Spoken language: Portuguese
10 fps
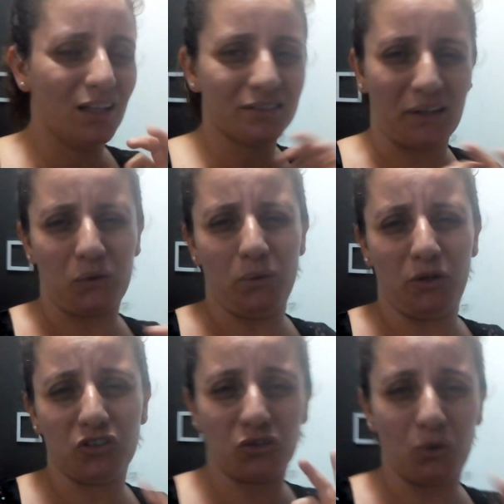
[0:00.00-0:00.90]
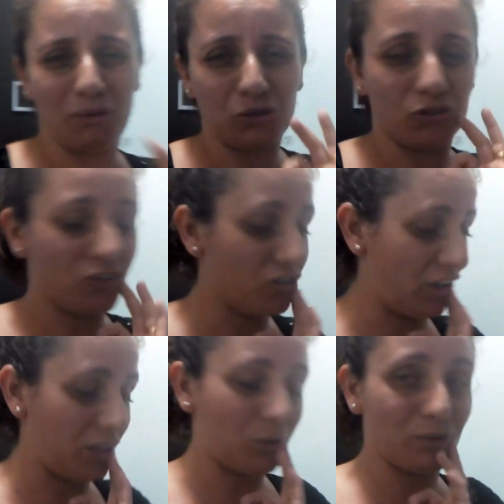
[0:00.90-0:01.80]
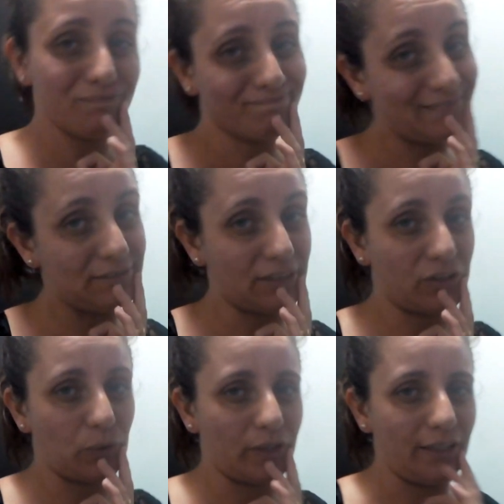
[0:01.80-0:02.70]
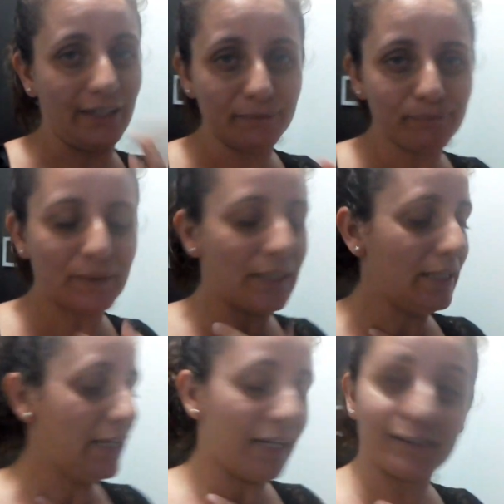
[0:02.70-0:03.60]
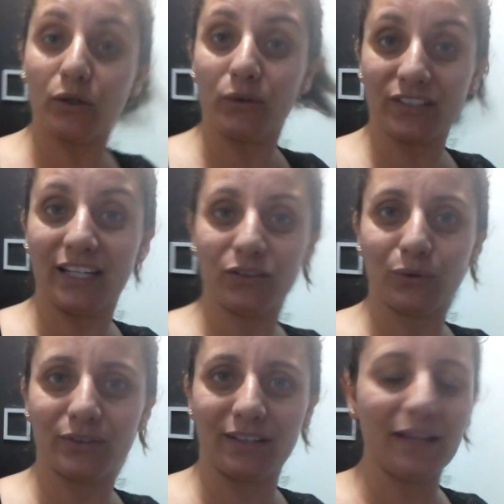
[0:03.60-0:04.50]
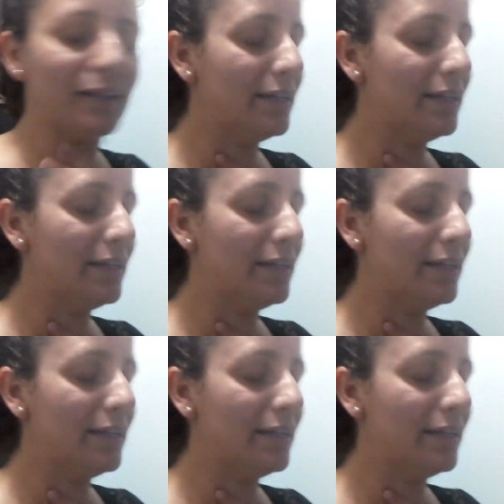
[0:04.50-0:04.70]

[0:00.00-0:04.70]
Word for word: Tá com meu estômago de jeito. Fazer o que, né? Esses são os riscos, né?